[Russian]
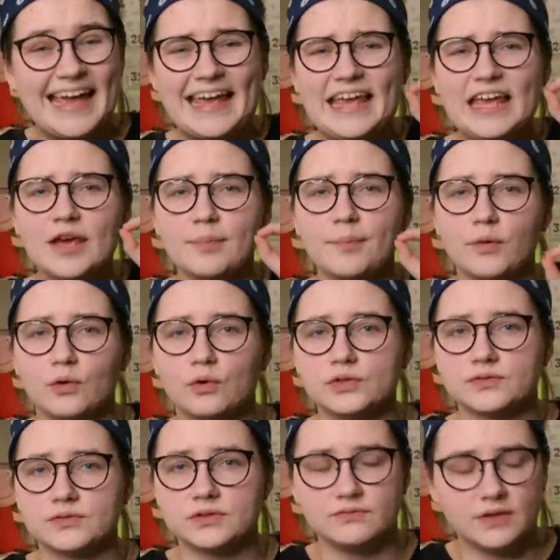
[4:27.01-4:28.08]
И
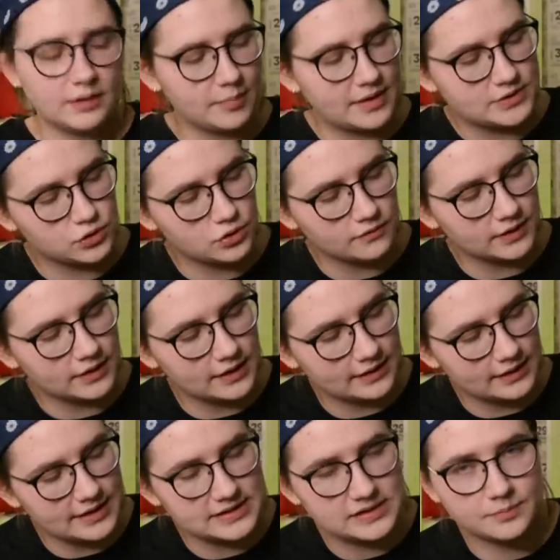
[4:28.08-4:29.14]
плюс вот две басовые как
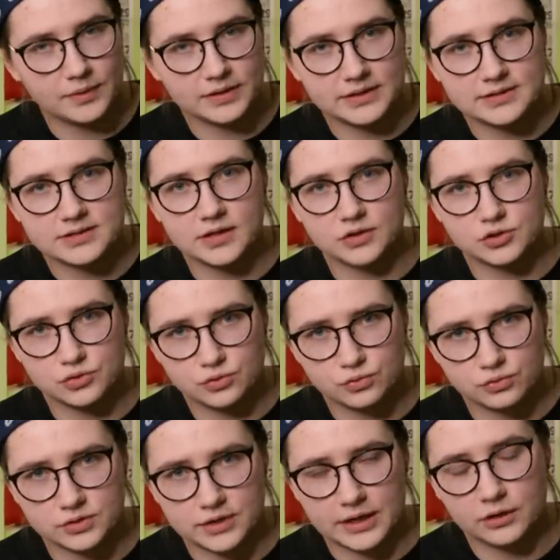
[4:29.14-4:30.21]
раз дополнительные
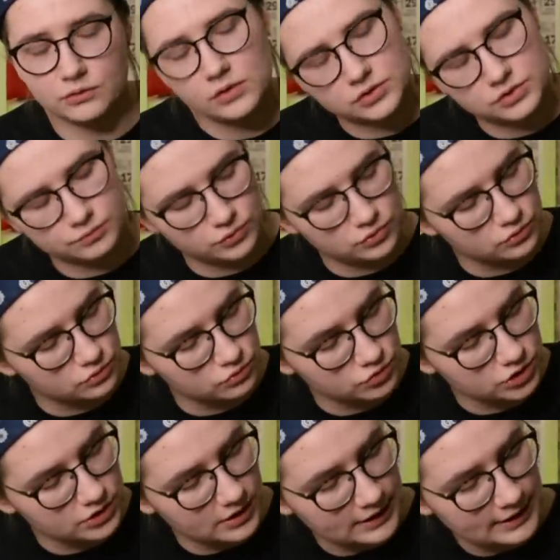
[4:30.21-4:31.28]
струны. Они у нас будут
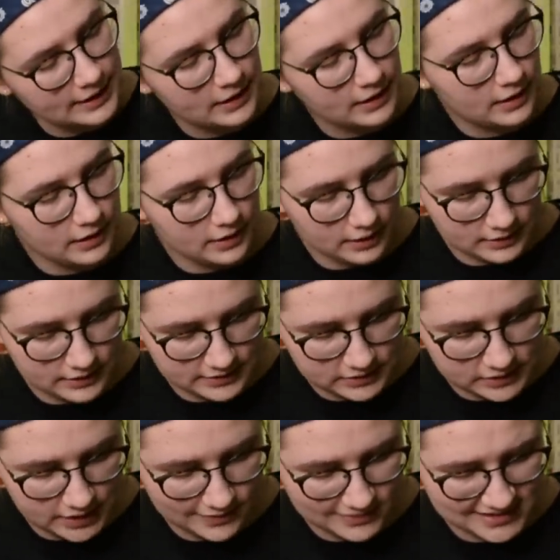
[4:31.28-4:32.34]
уже а,
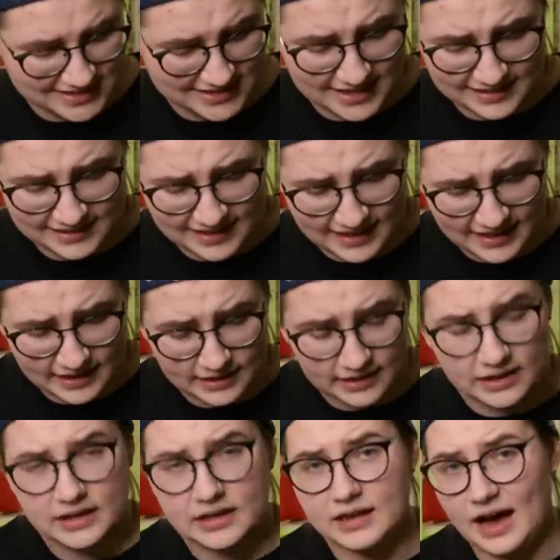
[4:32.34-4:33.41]
настраиваться на Д
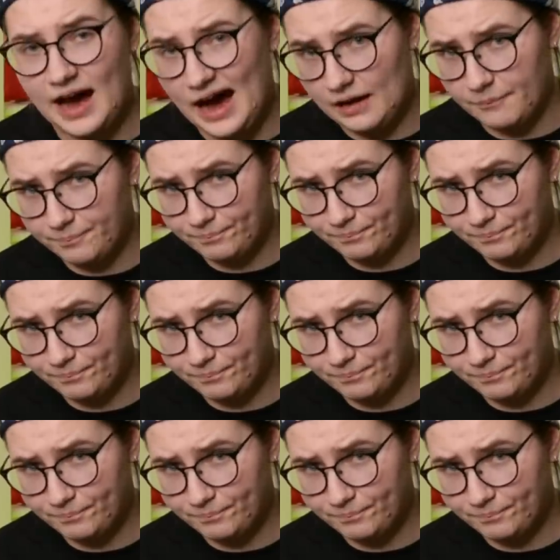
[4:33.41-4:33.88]
и А.